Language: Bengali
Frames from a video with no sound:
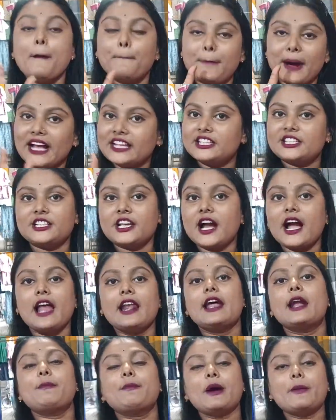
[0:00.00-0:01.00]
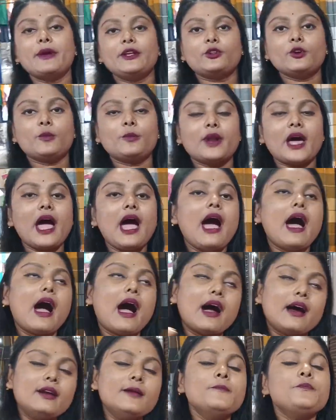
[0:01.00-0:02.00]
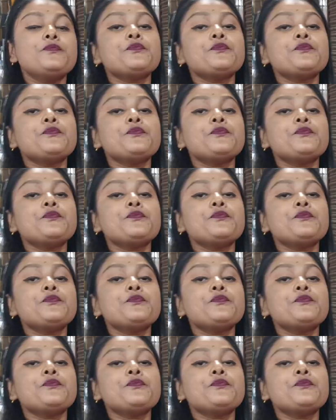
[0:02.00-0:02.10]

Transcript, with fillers: পাঁচটা কালার পাবে তোমরা আর